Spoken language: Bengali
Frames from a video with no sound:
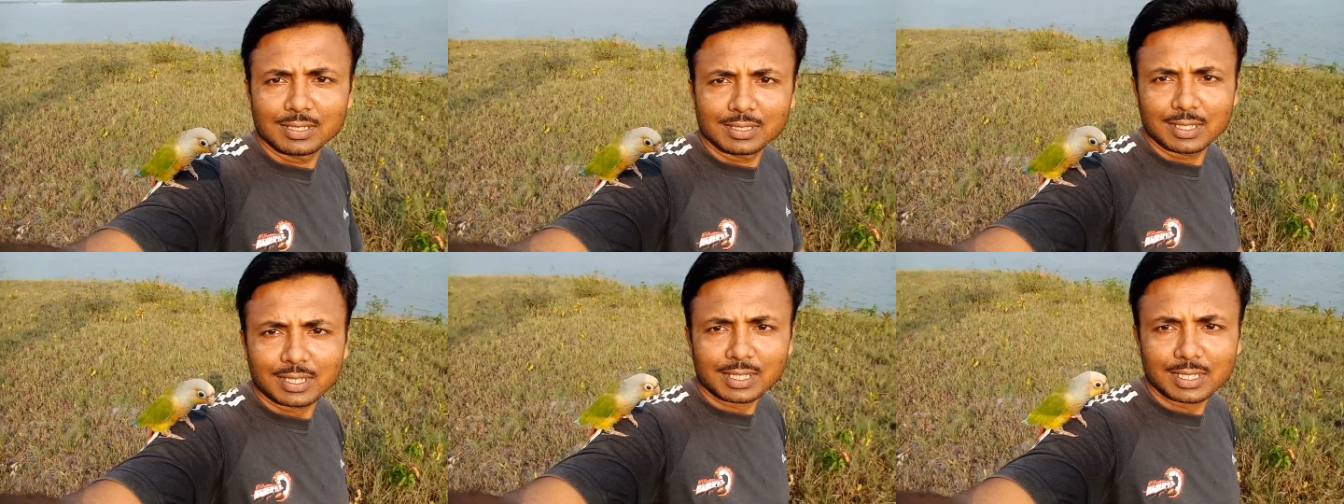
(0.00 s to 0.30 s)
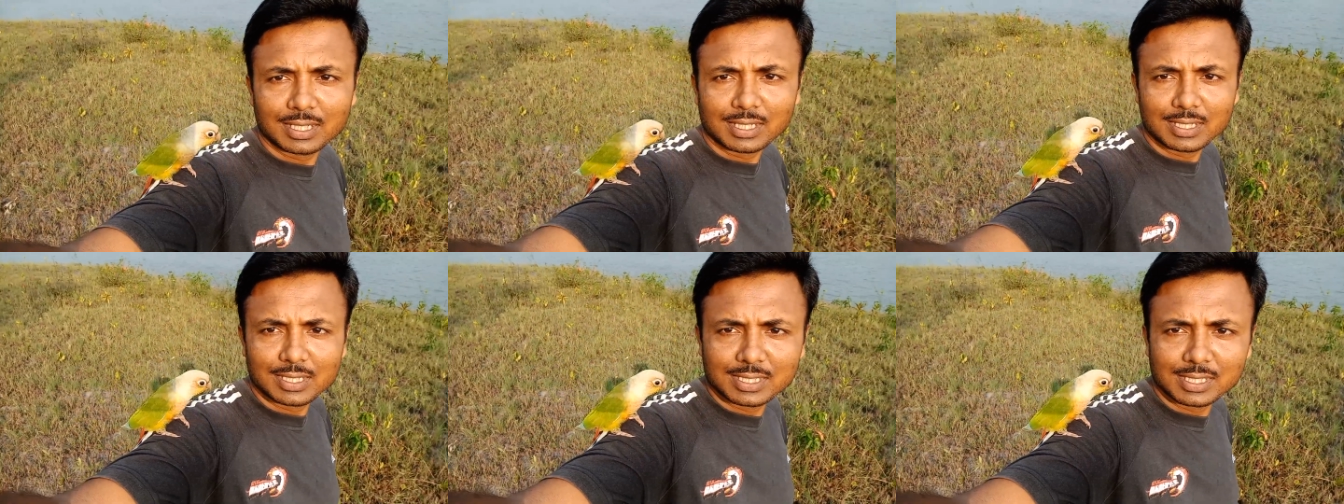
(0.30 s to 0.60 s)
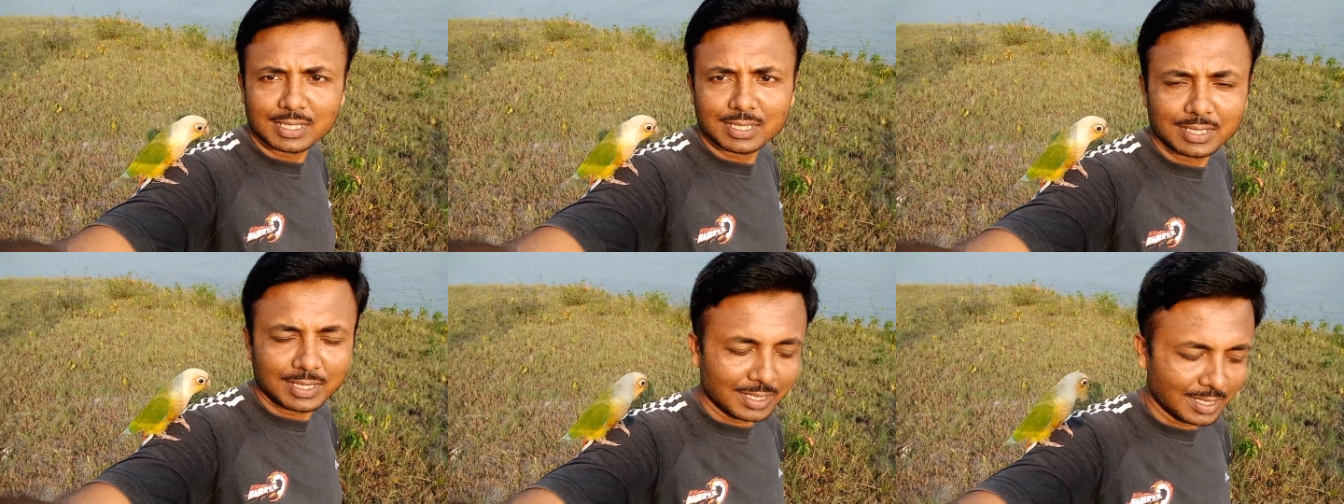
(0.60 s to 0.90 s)
দেখা যাচ্ছে
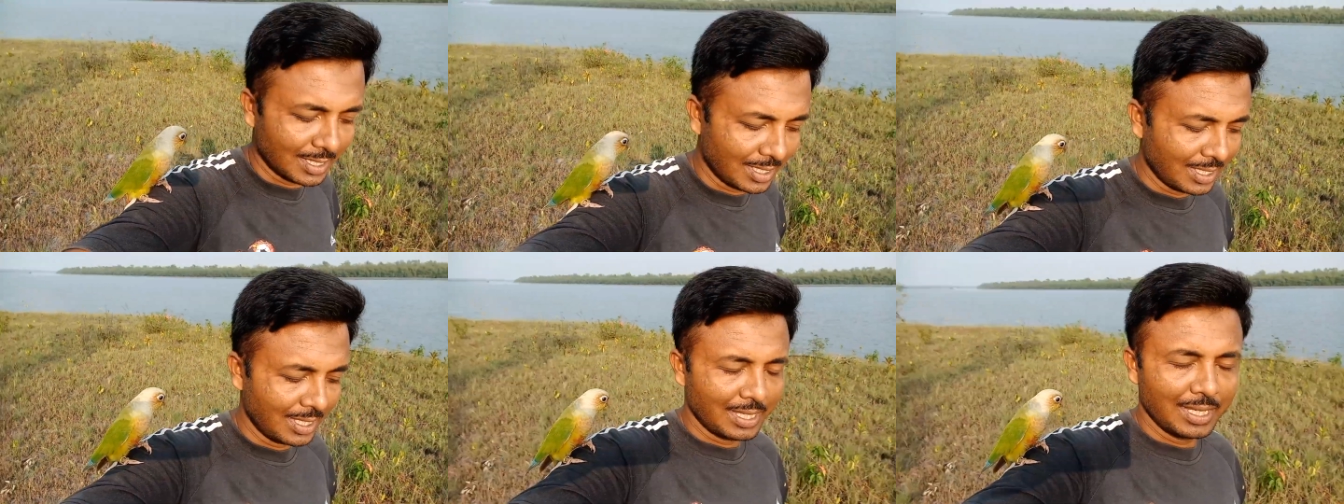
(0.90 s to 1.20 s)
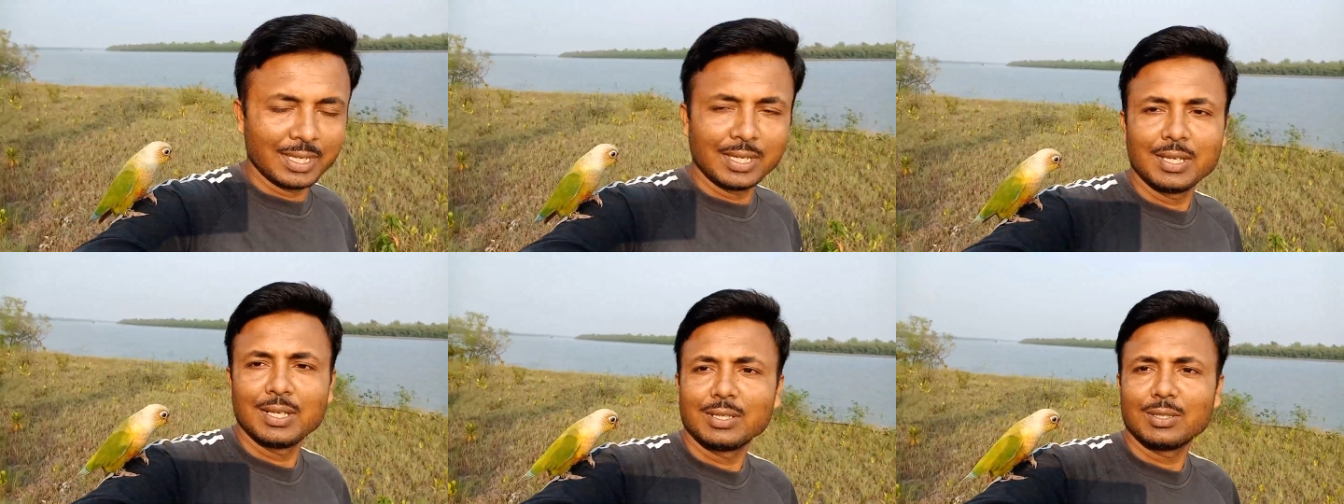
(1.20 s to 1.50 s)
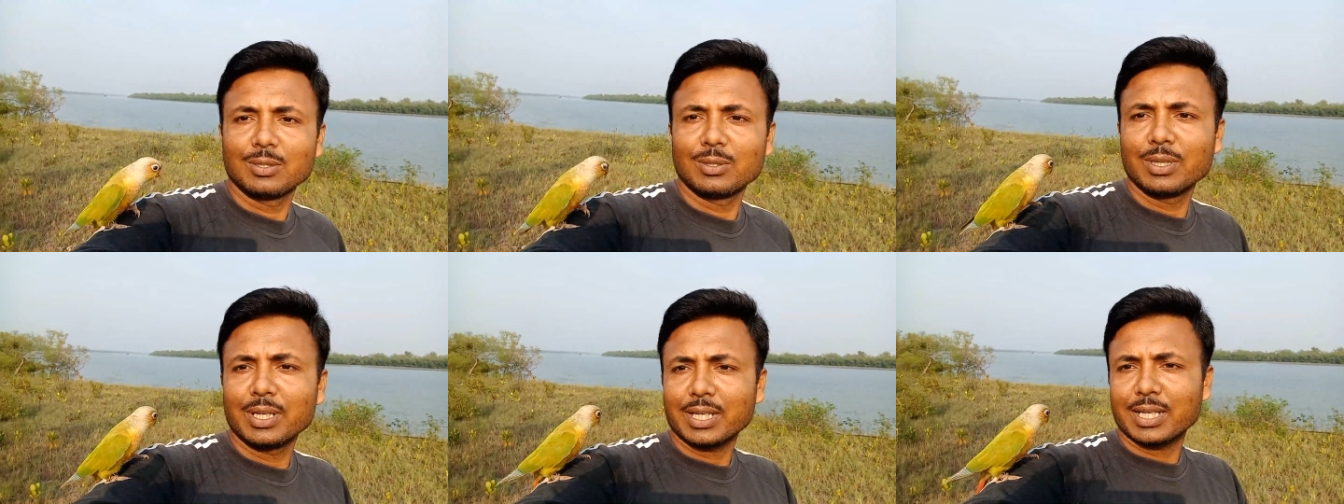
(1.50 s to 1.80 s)

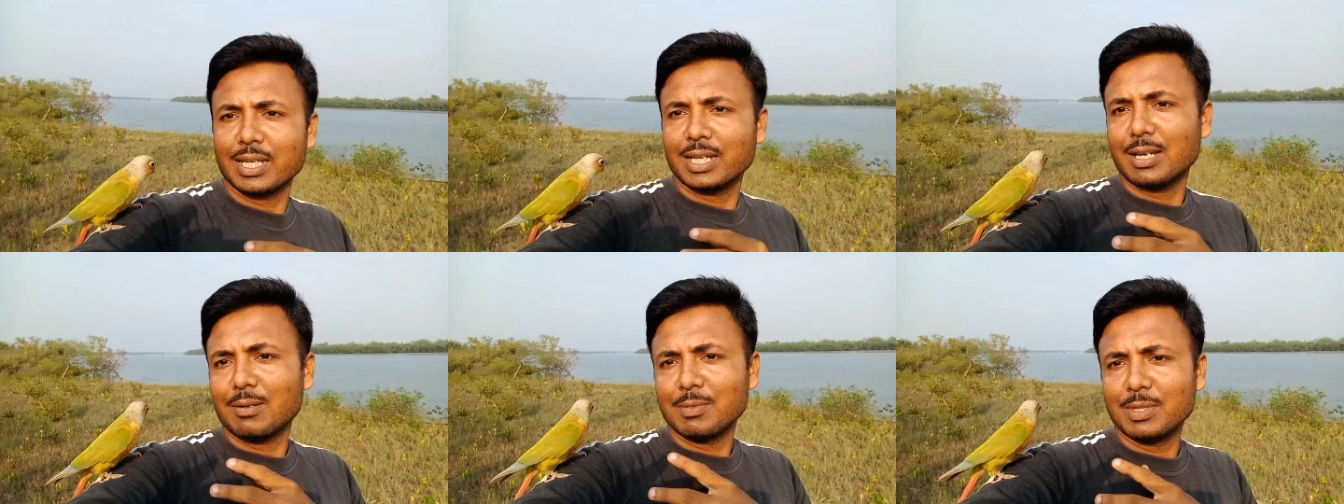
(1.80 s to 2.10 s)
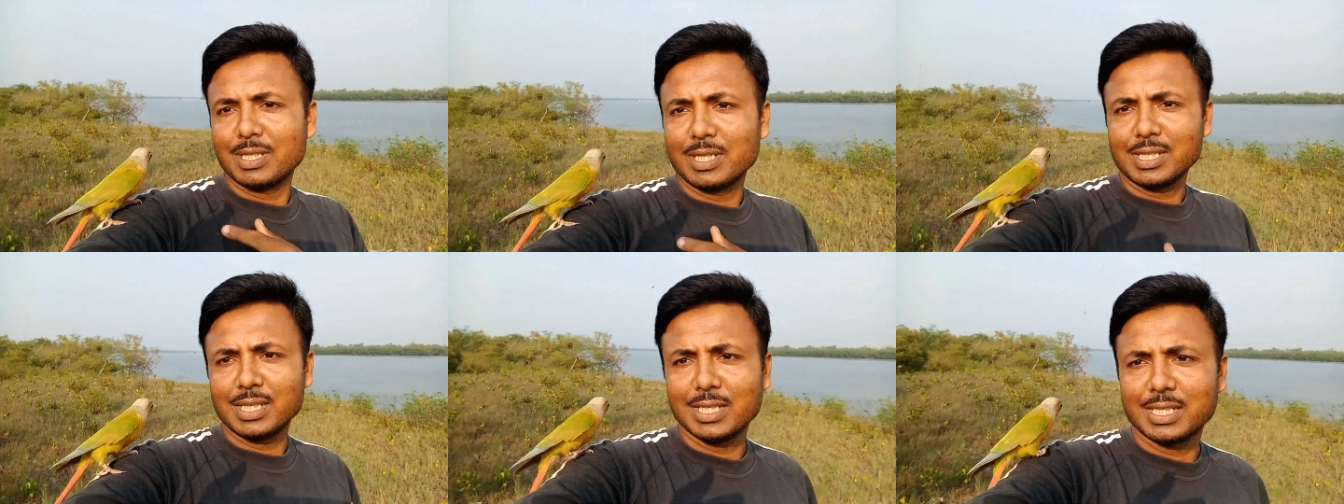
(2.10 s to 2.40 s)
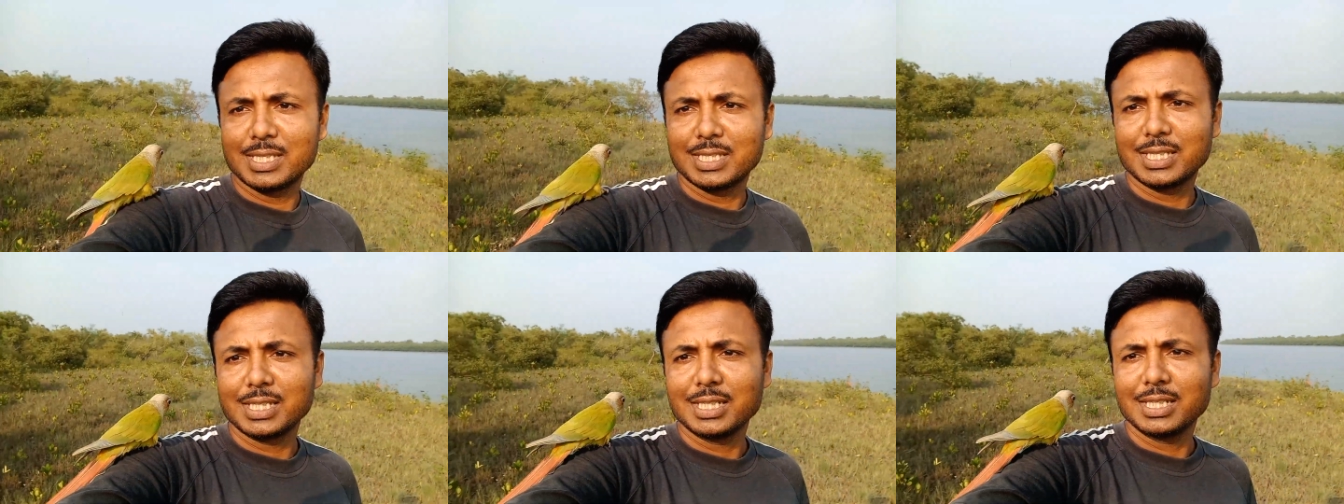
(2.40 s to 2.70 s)
তো একে আমি নিয়ে
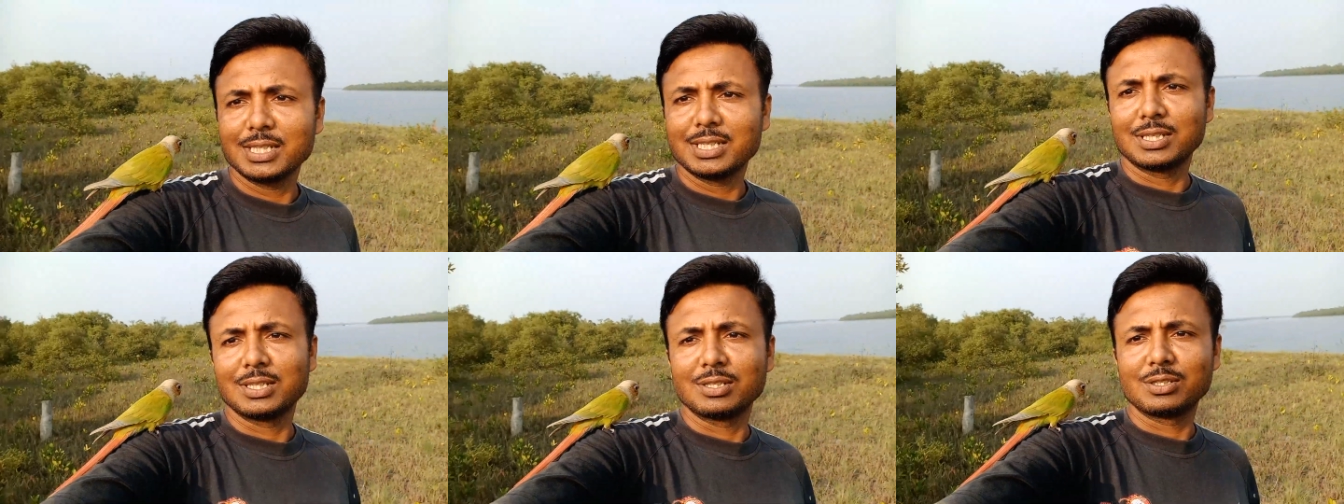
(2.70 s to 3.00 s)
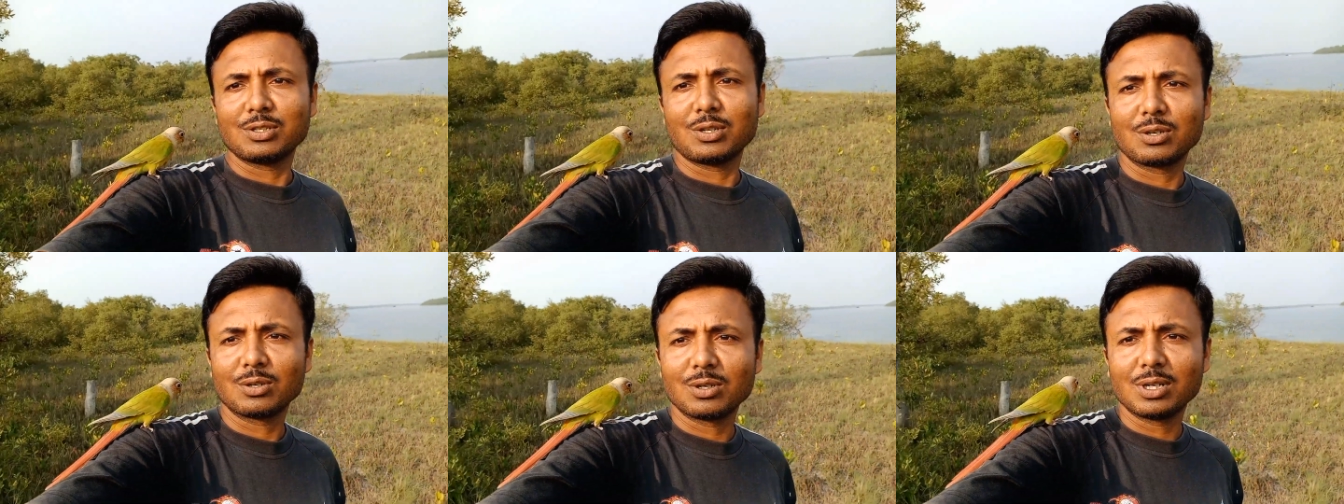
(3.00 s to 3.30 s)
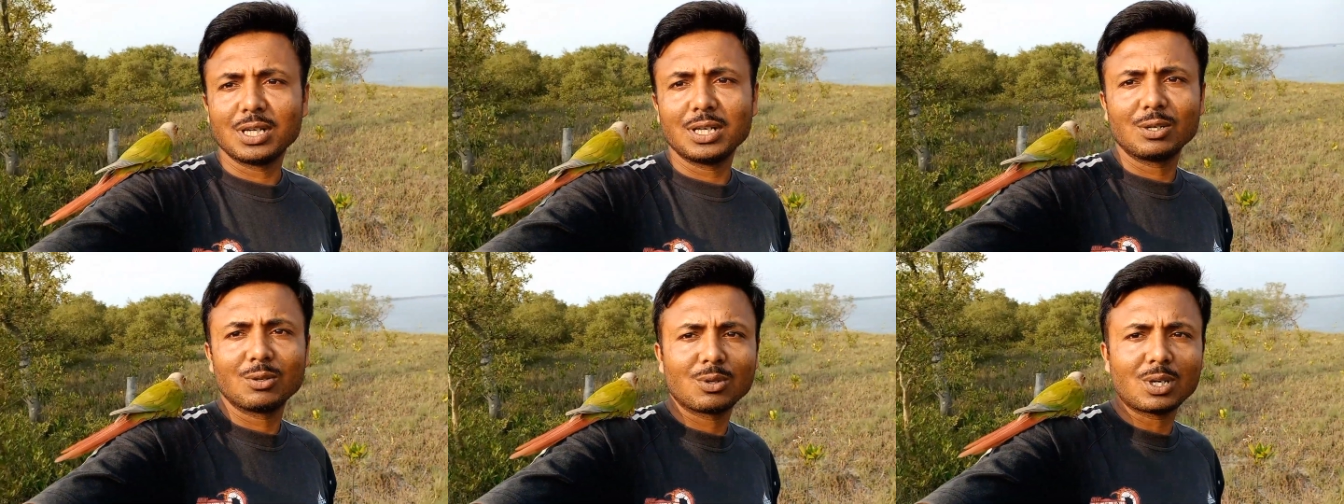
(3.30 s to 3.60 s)
এসছি
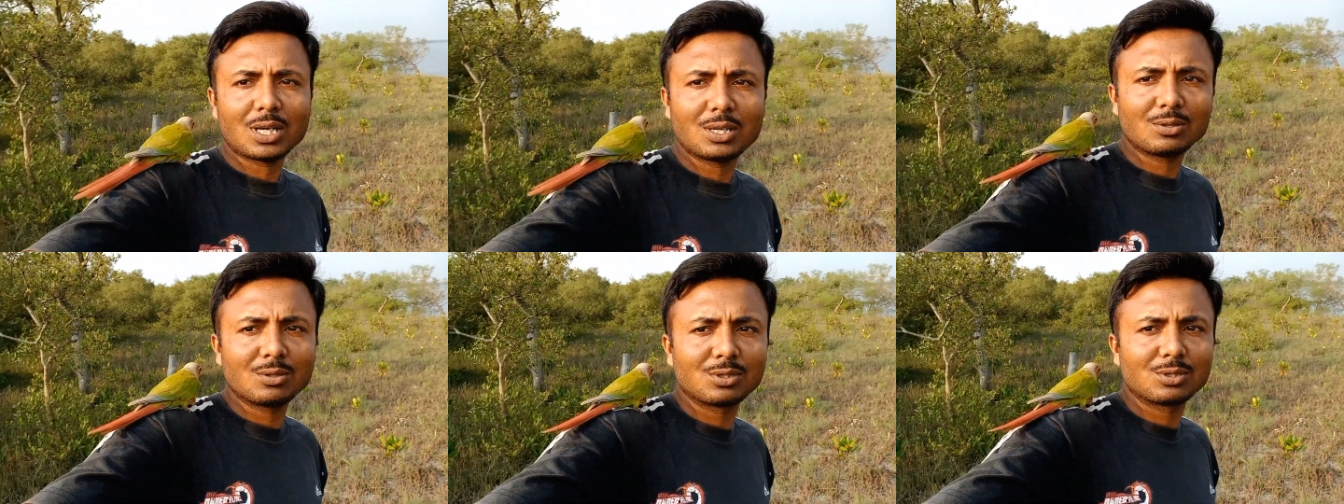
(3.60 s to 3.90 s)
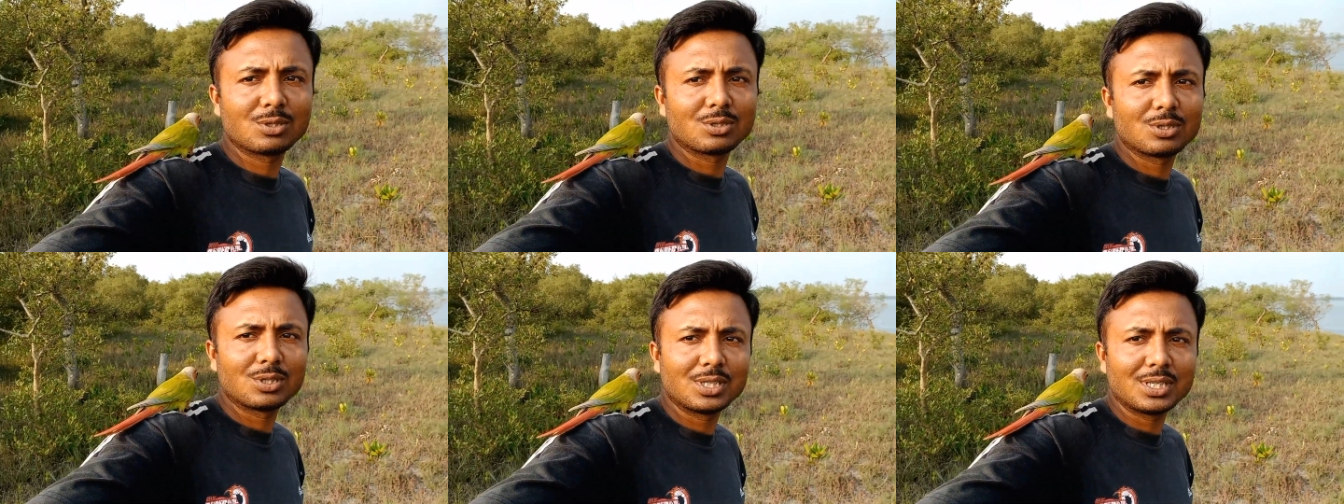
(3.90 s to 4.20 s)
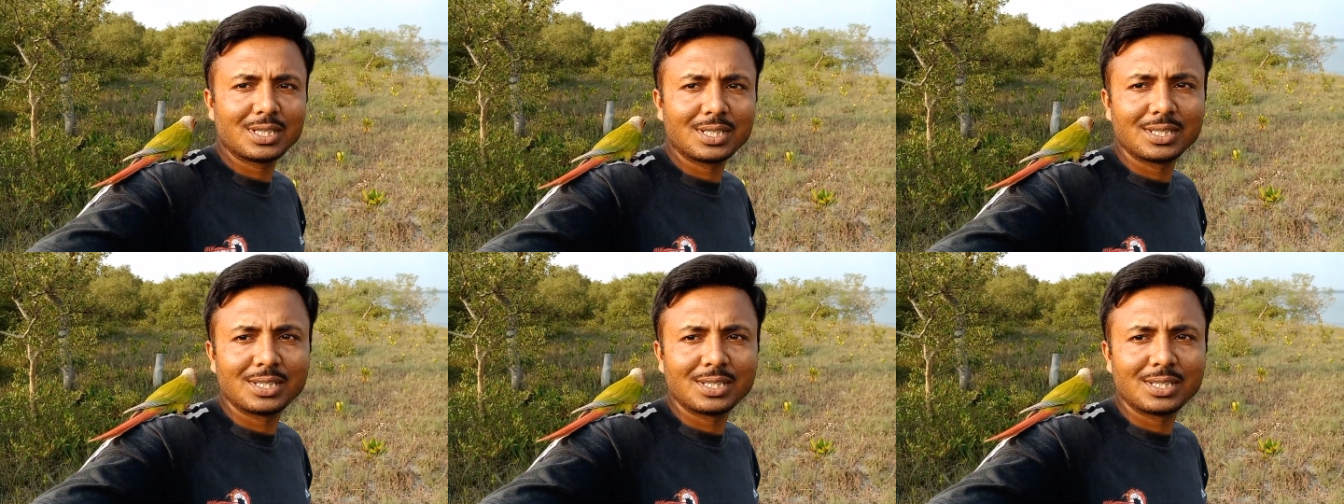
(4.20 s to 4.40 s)
জঙ্গলে ওড়ানোর জন্যে